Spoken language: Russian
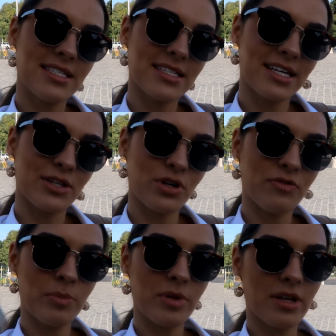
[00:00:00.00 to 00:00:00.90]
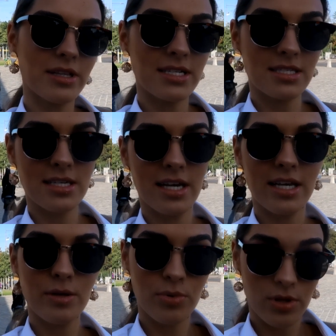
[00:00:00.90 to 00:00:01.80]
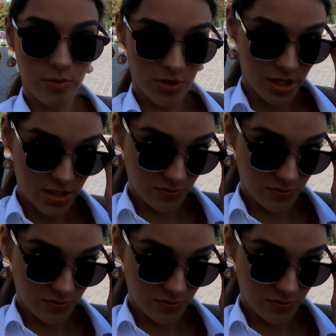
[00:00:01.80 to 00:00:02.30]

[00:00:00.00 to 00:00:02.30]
э, которая выбила нас из колеи, поэтому я